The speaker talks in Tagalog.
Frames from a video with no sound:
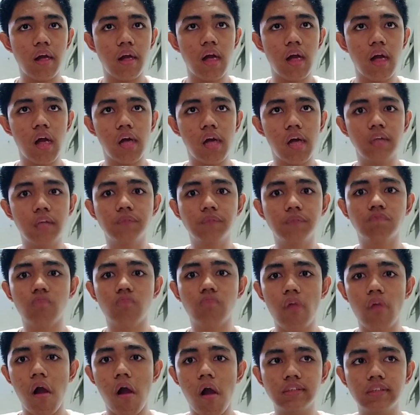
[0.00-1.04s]
Uh,
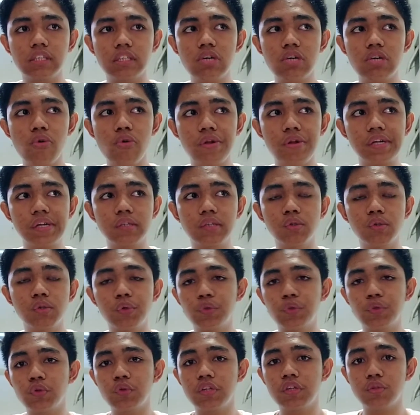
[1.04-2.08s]
ako yung
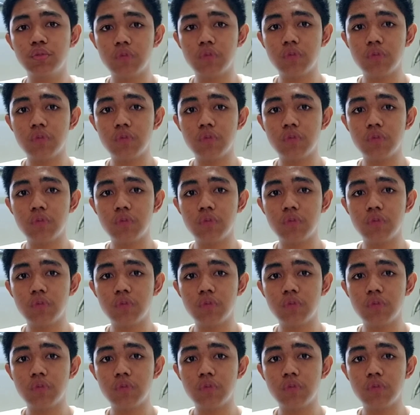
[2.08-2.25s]
nagluluto dito